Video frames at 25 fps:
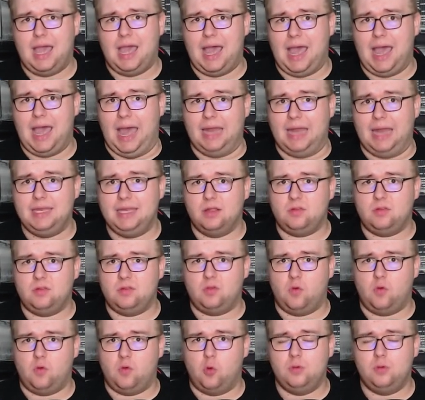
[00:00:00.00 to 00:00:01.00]
annähernd
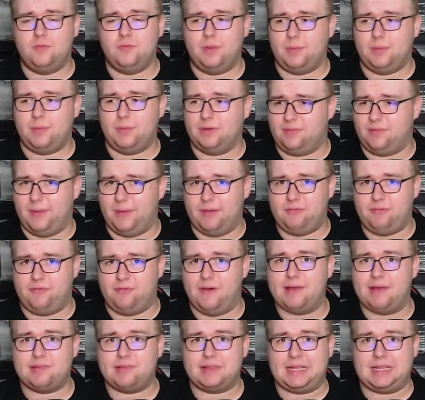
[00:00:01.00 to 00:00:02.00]
zu überholen, wenn man zwei
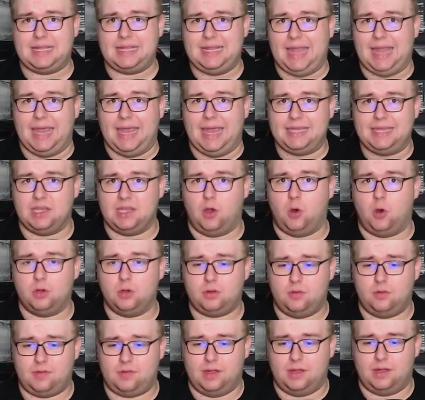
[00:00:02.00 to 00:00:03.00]
fast gleiche
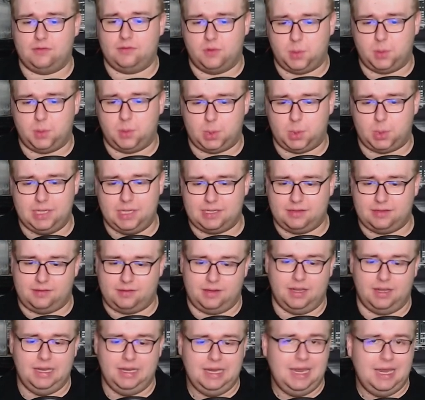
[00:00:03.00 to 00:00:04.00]
Autos hat von der Schnelligkeit
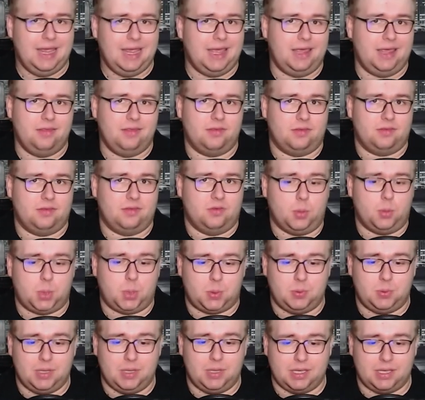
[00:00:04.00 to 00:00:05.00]
her, ist es noch
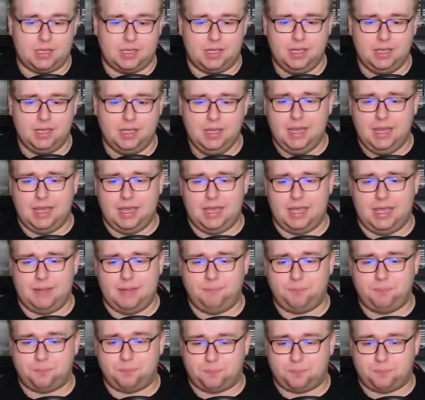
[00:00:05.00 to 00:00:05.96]
schwieriger. Ähm,